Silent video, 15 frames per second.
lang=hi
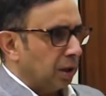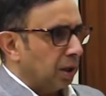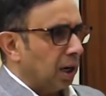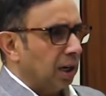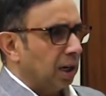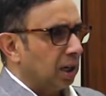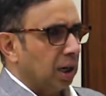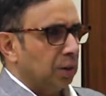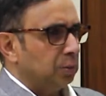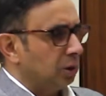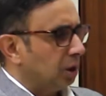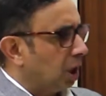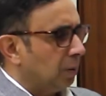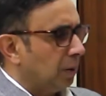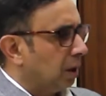बढ़ना या कम
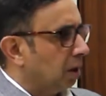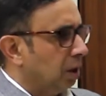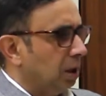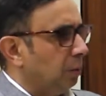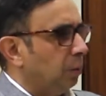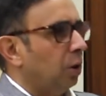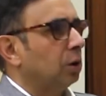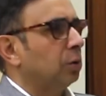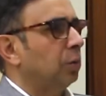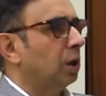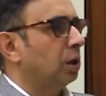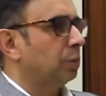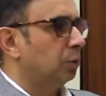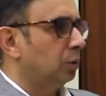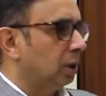होना हमारे लिए बहुत
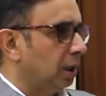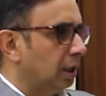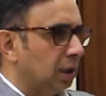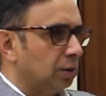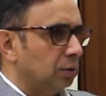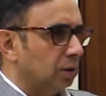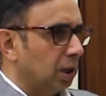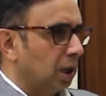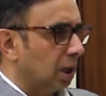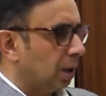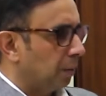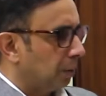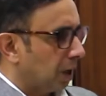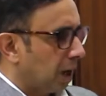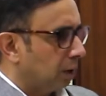महत्वपूर्ण नहीं है क्योंकि अगर
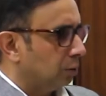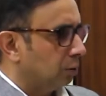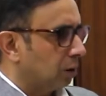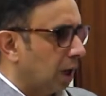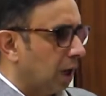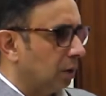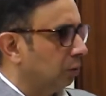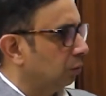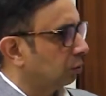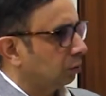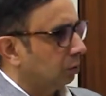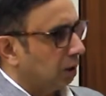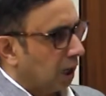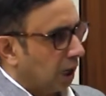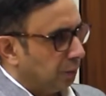अपराध हो रहा है तो
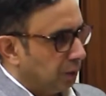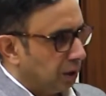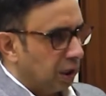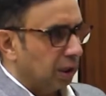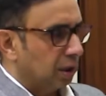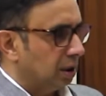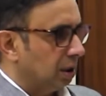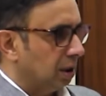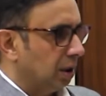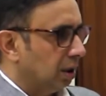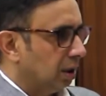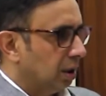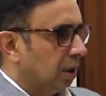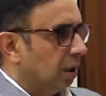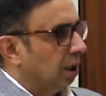उसको कायमी करनी है
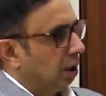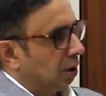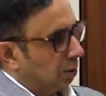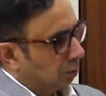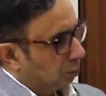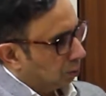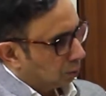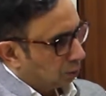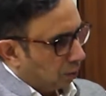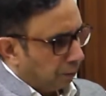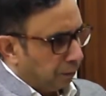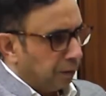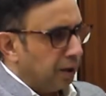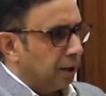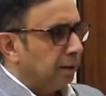उसको
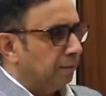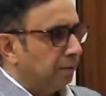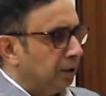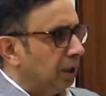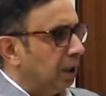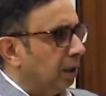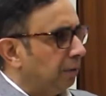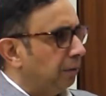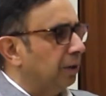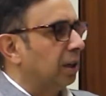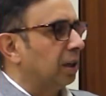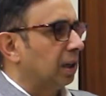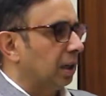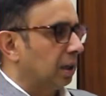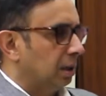फ्री फ्री एंड
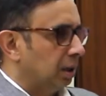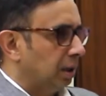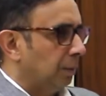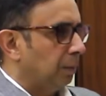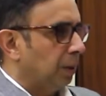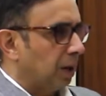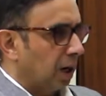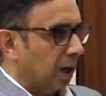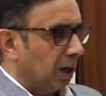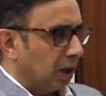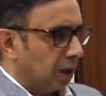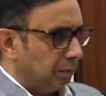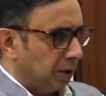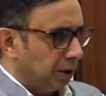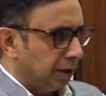फेयर करनी है पर अगर
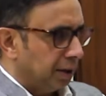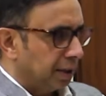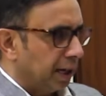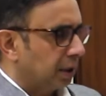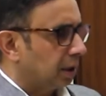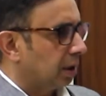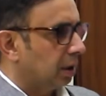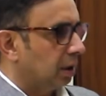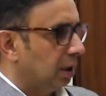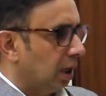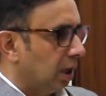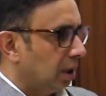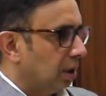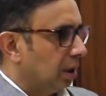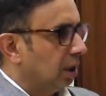हमने डिटेक्ट कर लिया
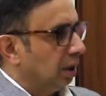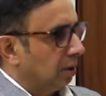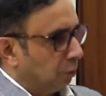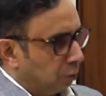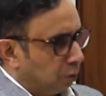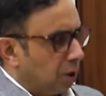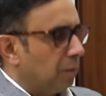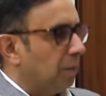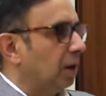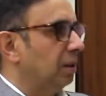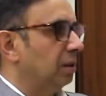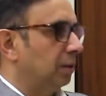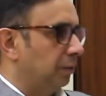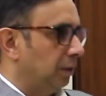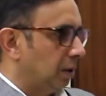वो हमारी
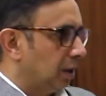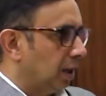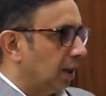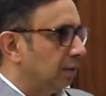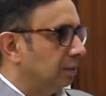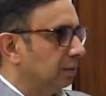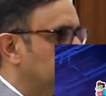सफलता है